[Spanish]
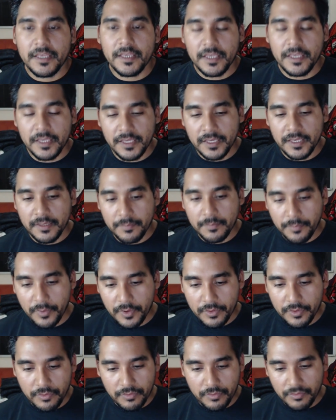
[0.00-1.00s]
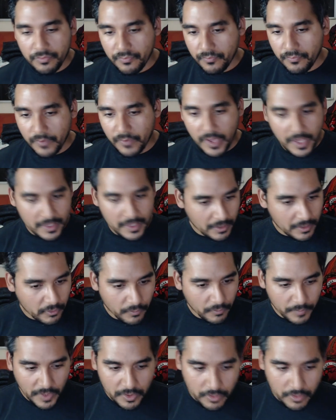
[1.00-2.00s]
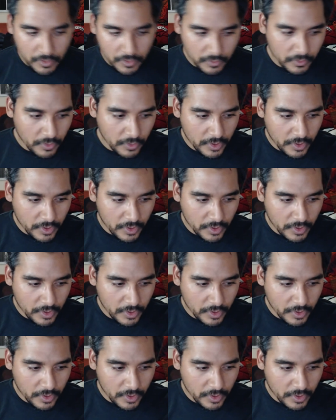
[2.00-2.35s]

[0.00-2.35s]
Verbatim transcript: y pues es el cumpleaños de uno